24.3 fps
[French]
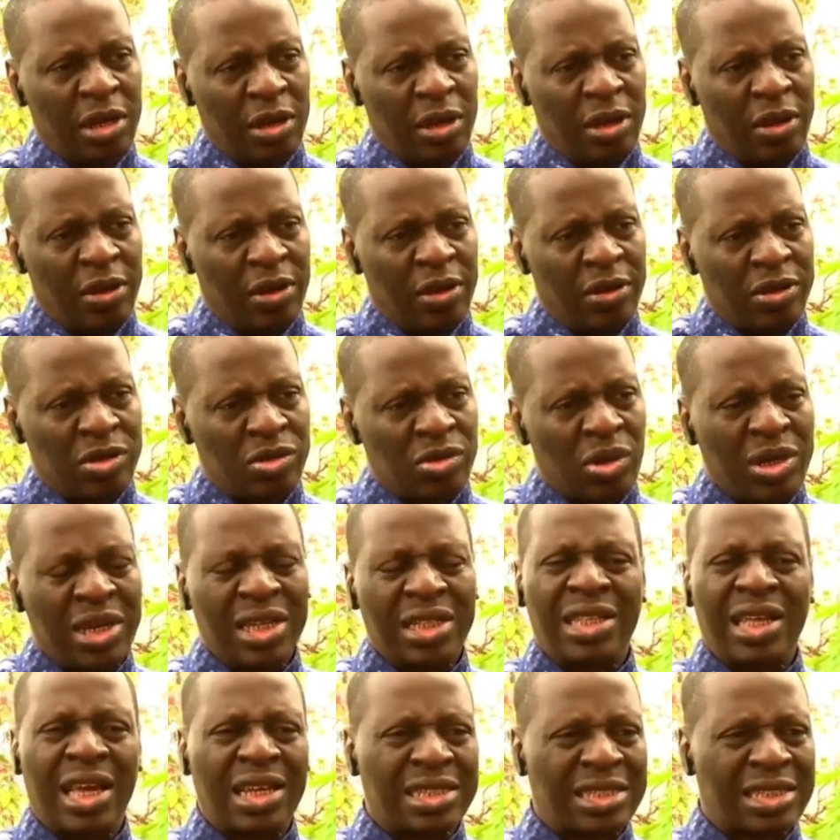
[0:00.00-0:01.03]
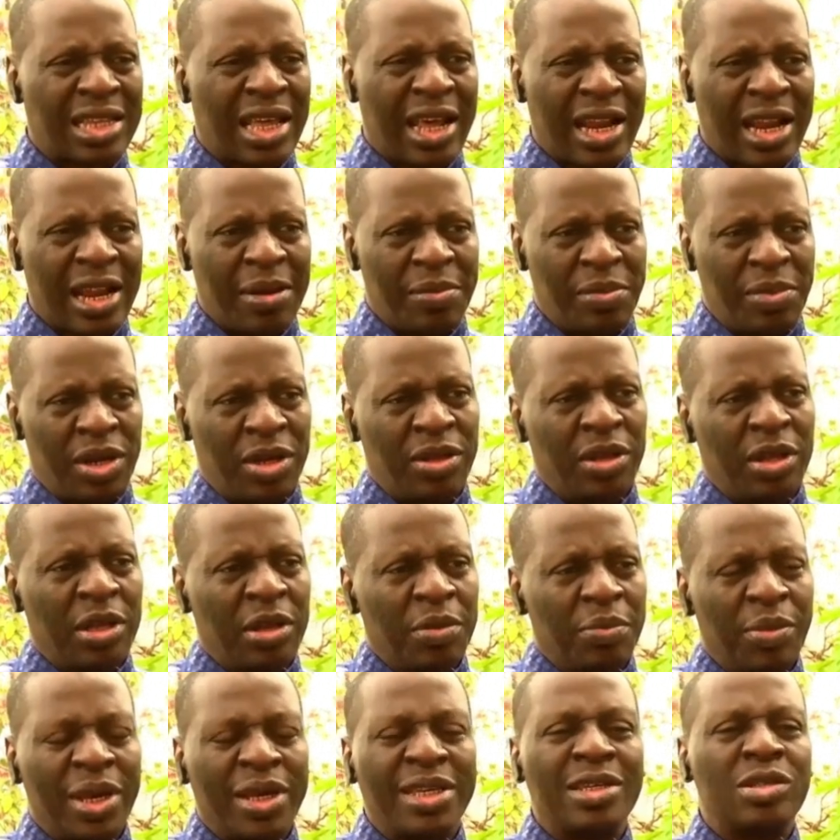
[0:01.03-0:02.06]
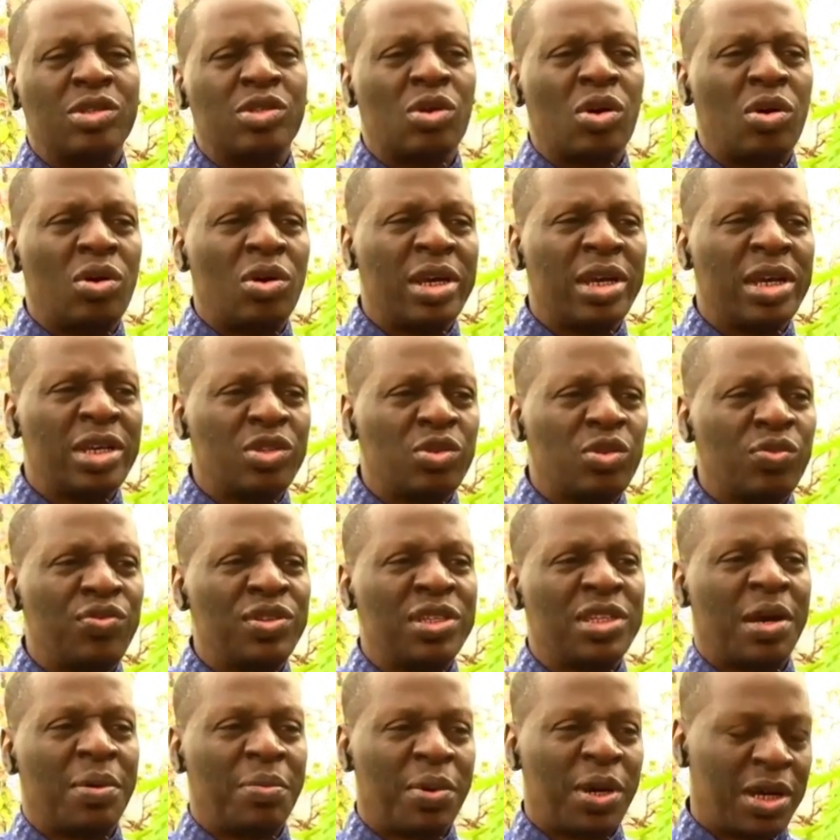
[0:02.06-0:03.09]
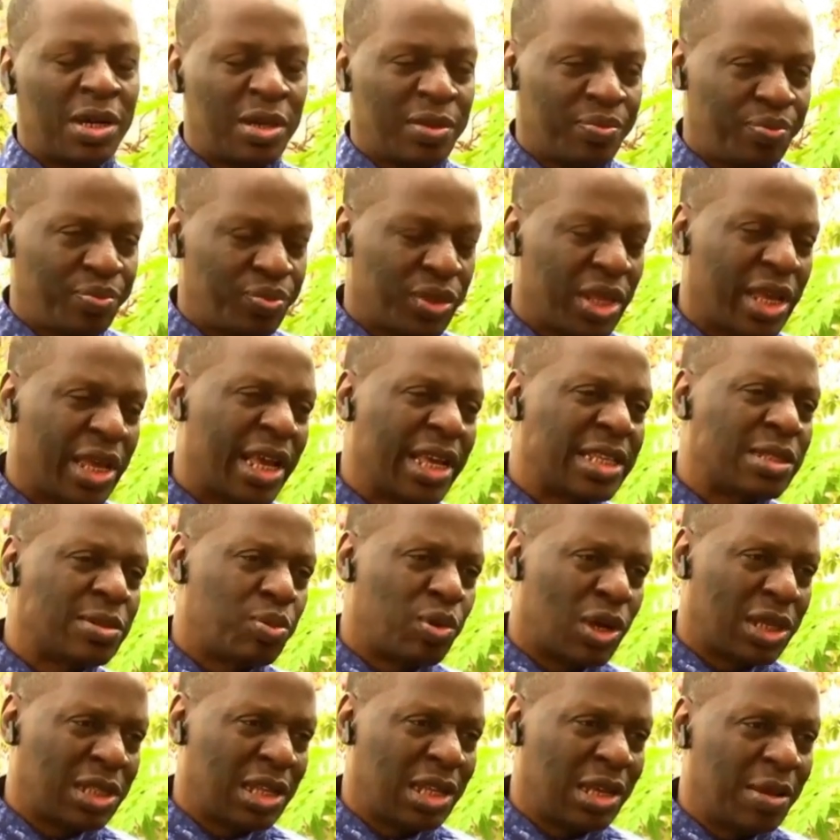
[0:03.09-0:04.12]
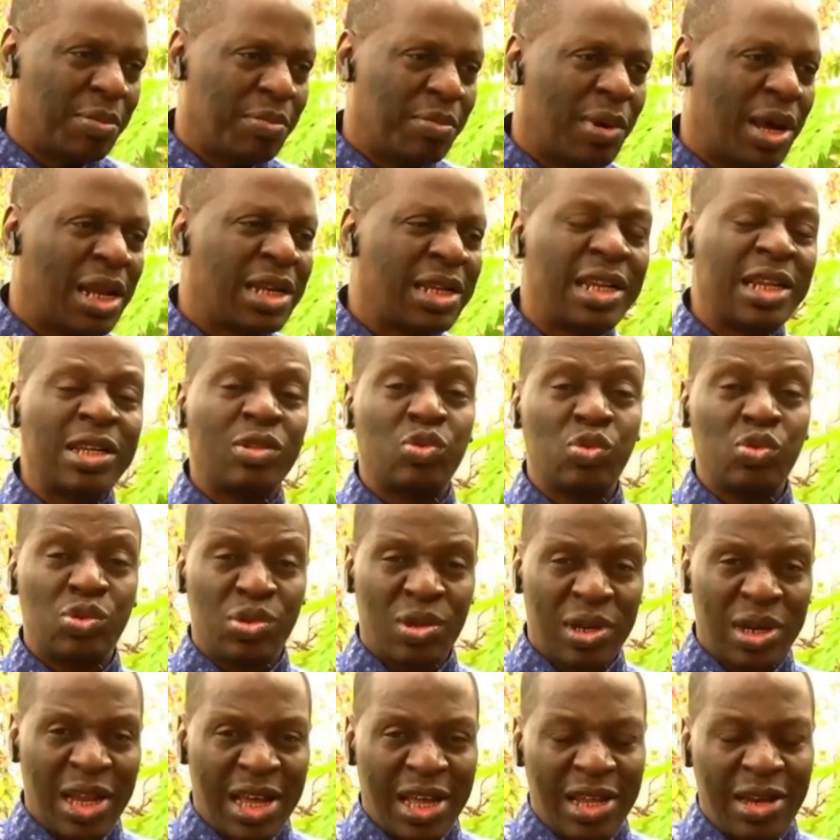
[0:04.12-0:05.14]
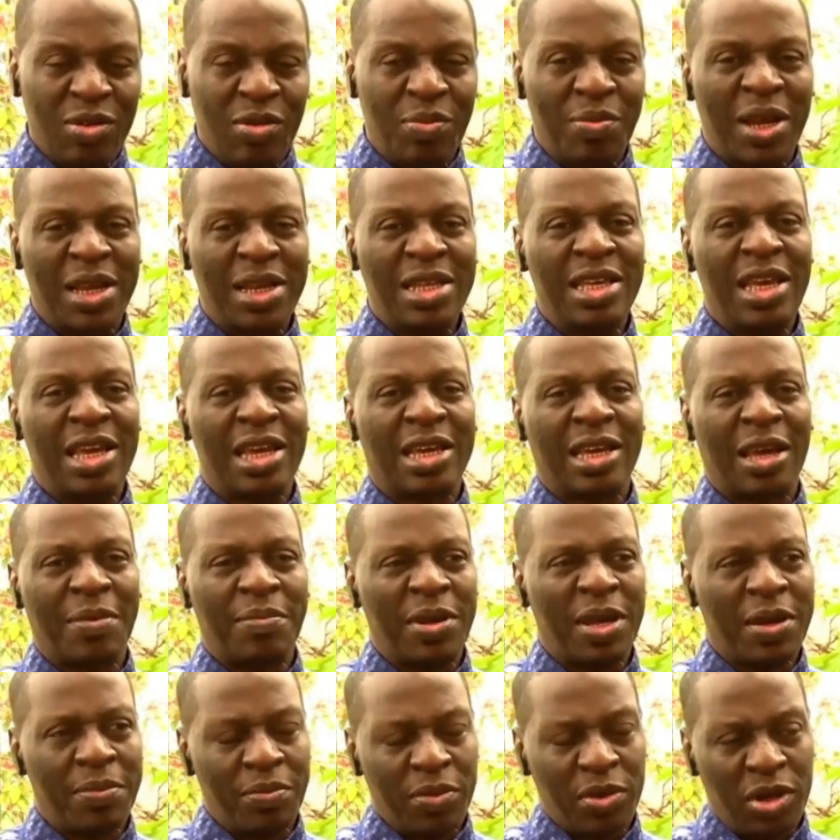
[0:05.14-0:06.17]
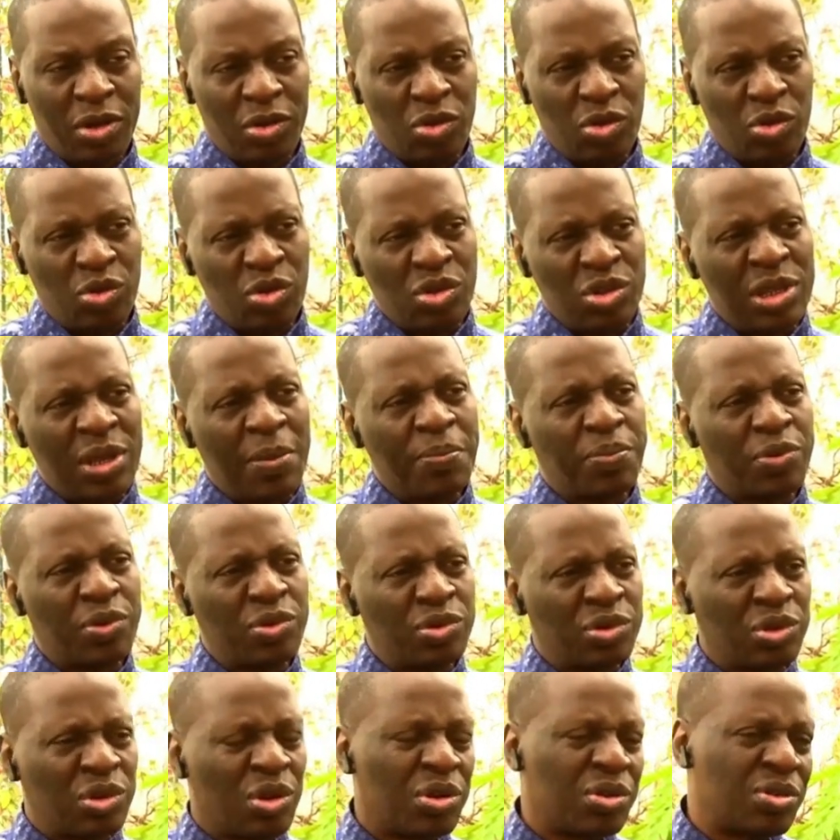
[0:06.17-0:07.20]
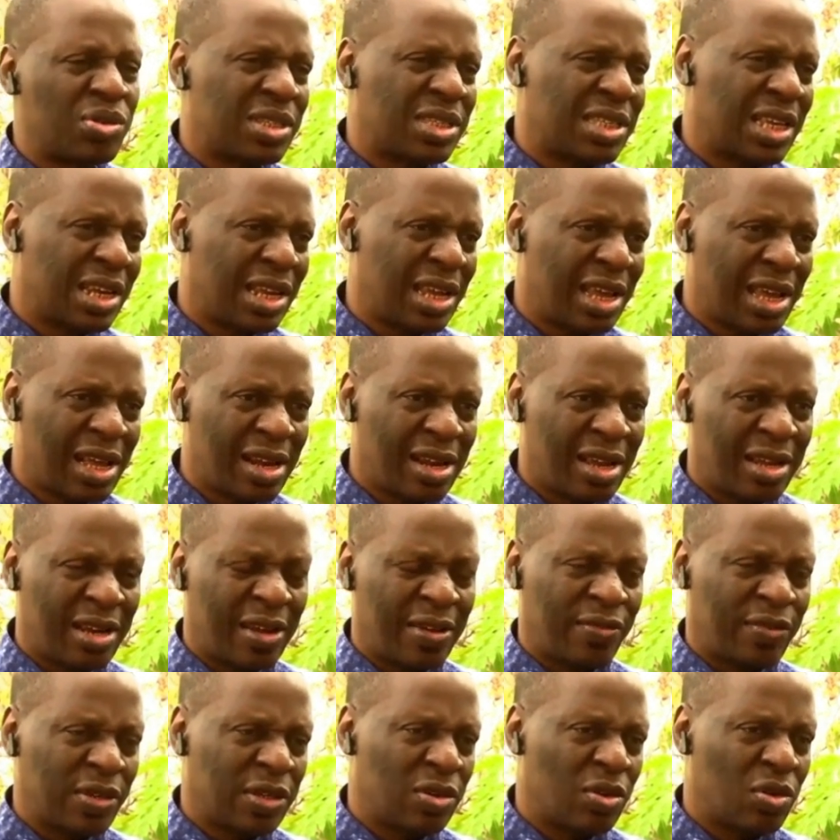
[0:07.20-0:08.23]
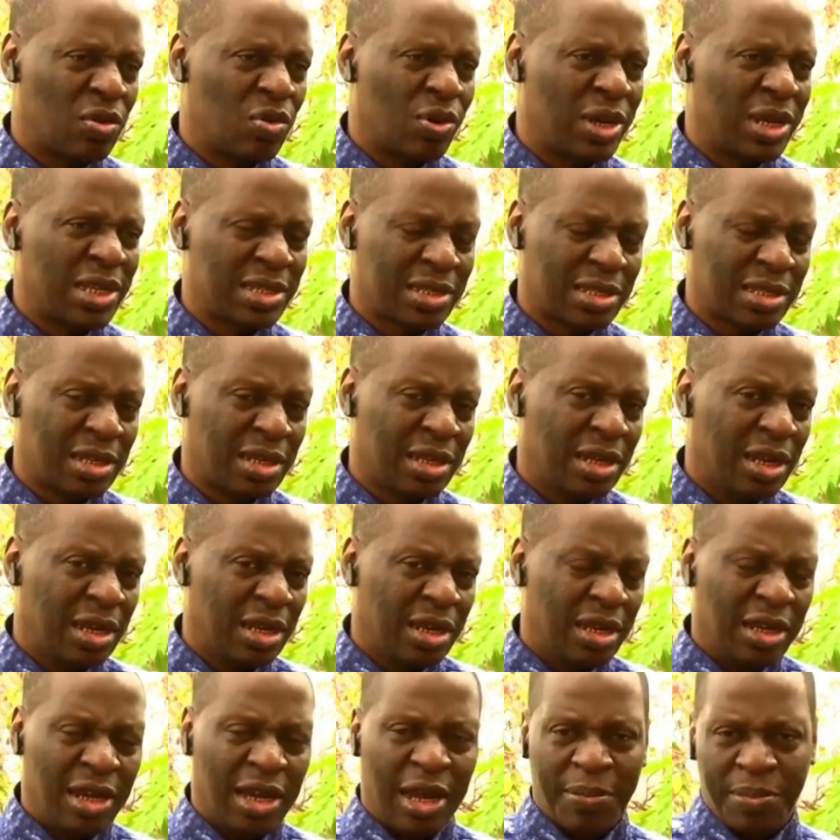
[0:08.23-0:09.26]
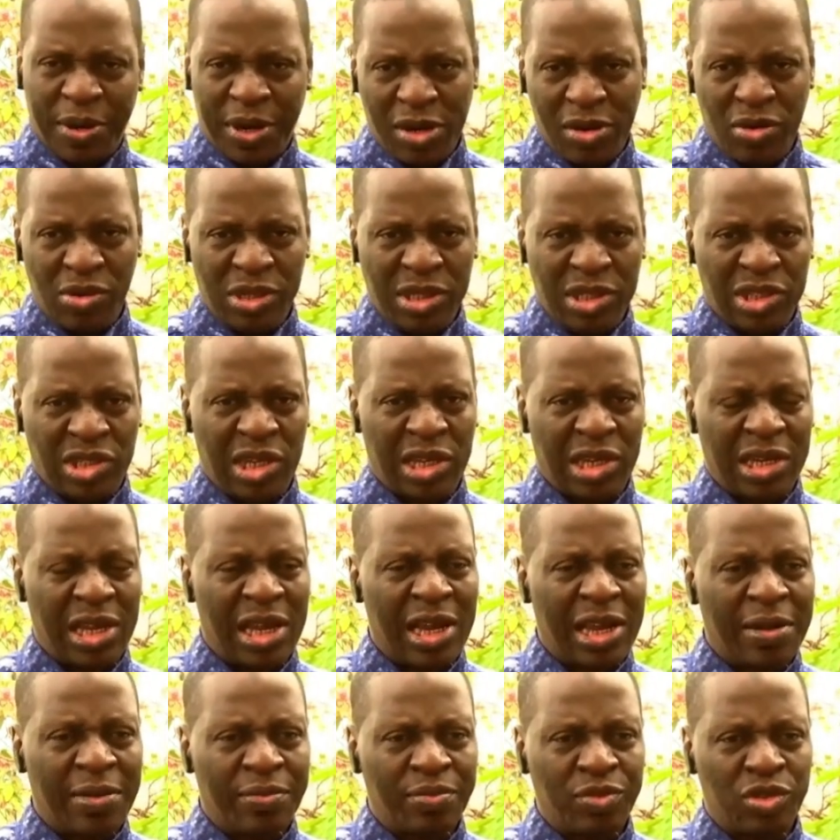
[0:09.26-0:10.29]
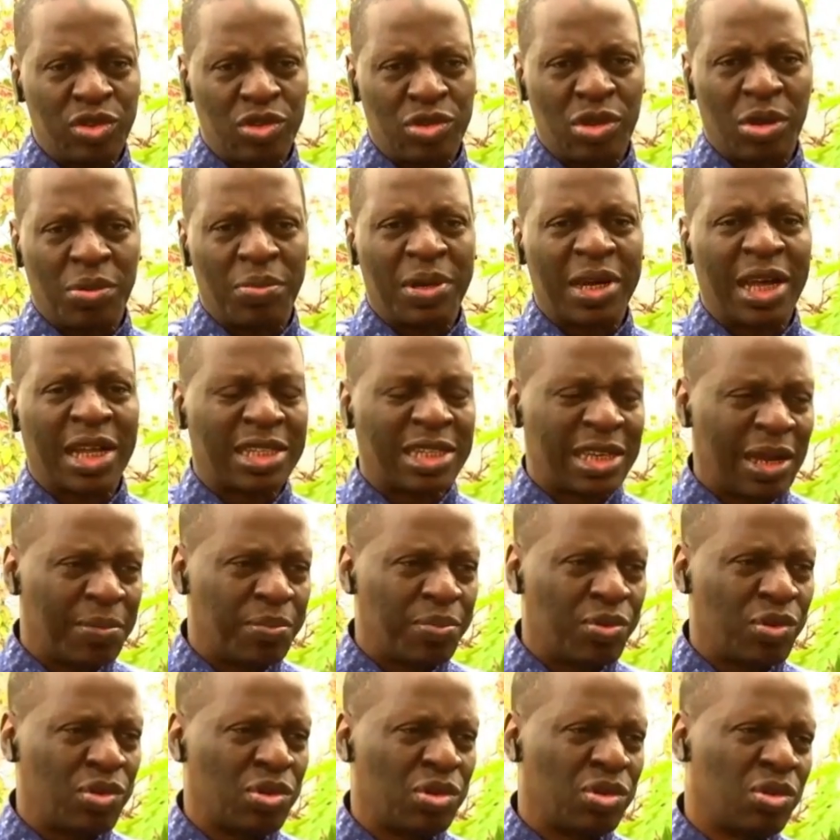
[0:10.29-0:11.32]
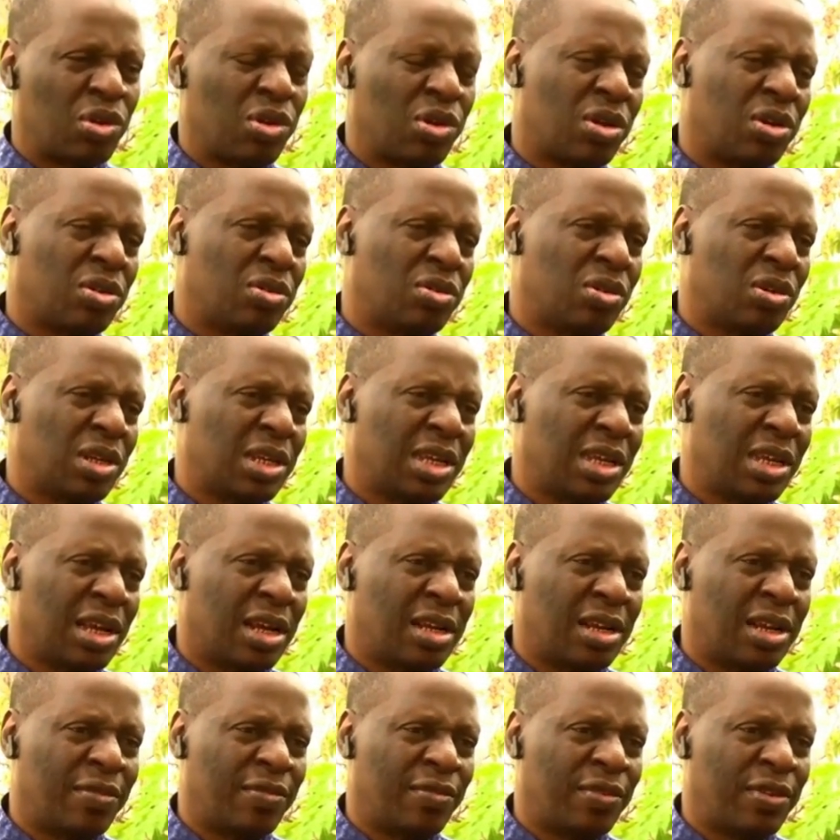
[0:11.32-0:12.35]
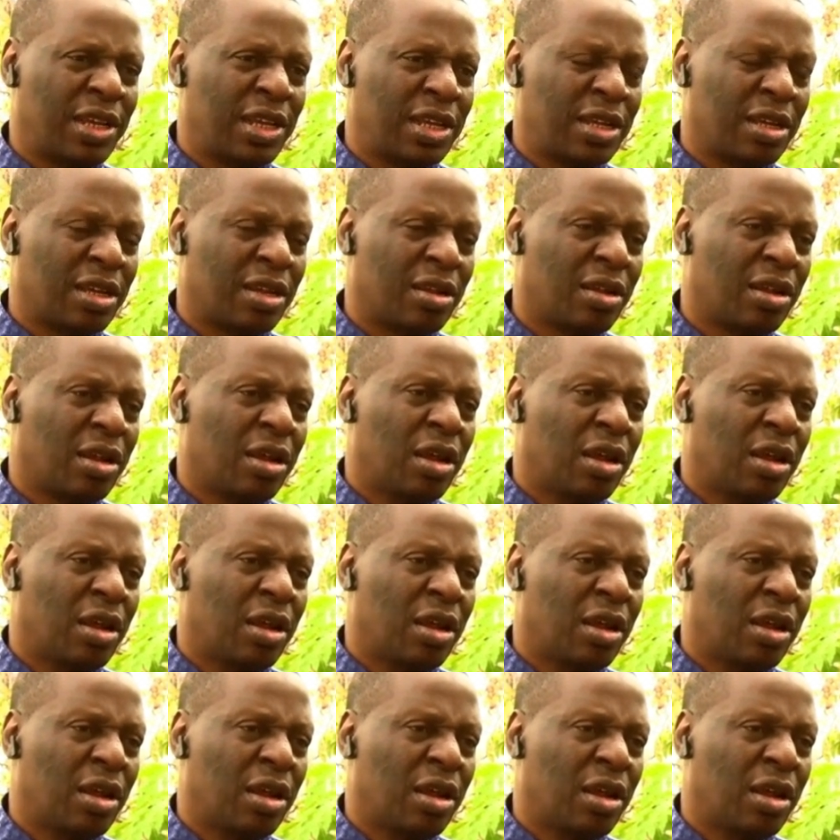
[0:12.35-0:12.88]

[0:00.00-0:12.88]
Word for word: euh, sont des terres arables, mais qui sont insuffisamment exploitées. Malgré tout cela, le Mali est quand même le deuxième producteur de céréales en Afrique de l'Ouest, après le Nigeria. Nous sommes quatrième producteur de riz en Afrique.